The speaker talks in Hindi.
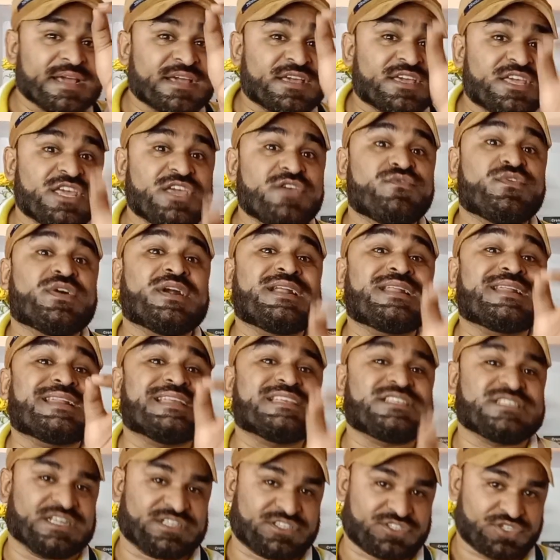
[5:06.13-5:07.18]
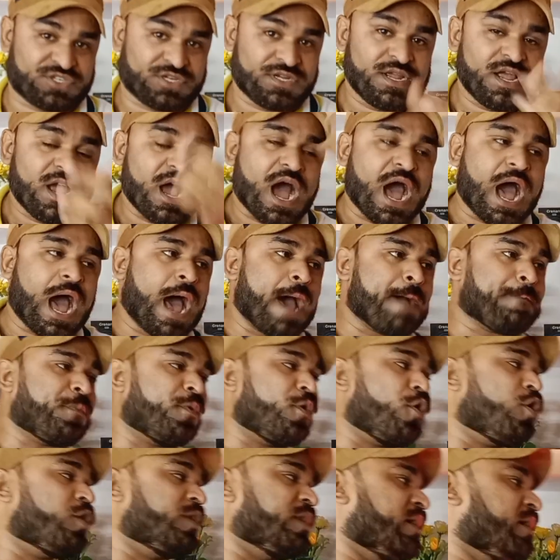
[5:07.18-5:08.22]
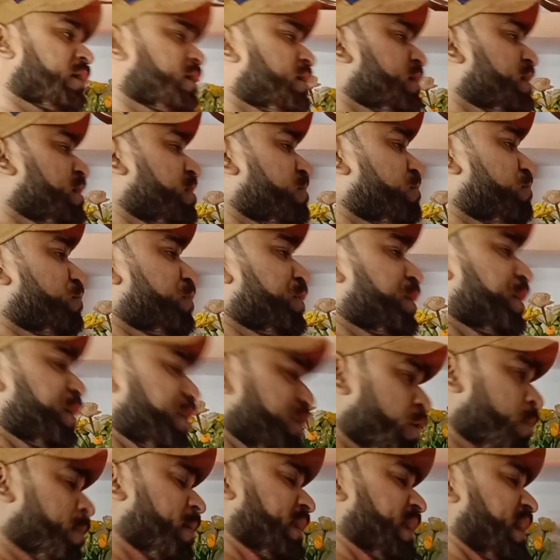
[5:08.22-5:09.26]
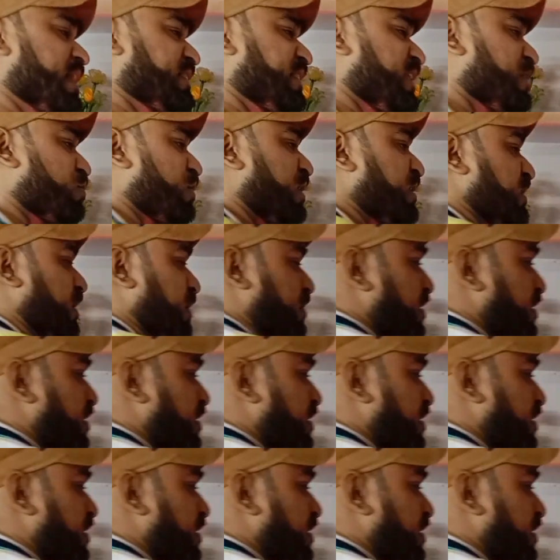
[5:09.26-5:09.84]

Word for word: नंबर है कीवर्ड रिसर्च आप लोग ना वीडियो बनाते हो